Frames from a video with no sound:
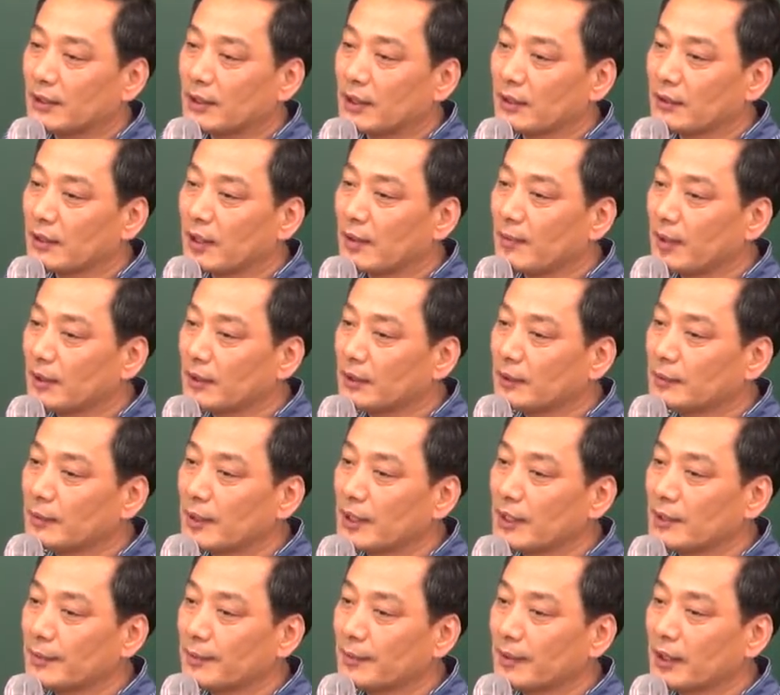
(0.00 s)
땅도 한마디로
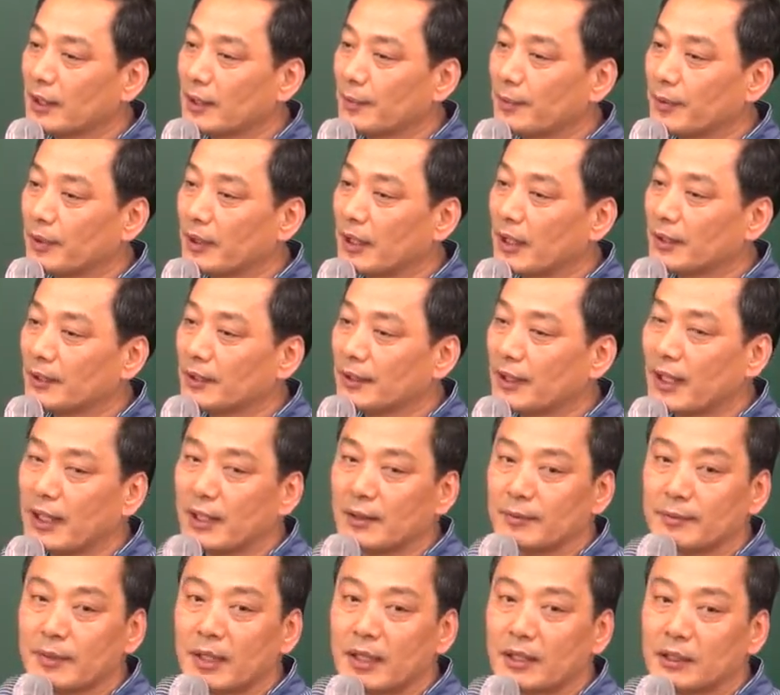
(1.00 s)
뭐 있습니까? 필요한
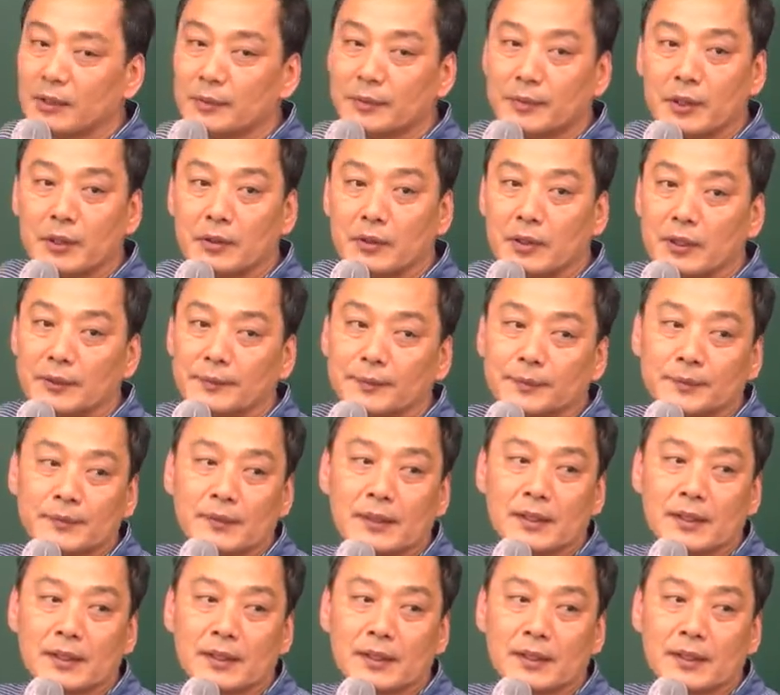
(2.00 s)
양만큼 결국은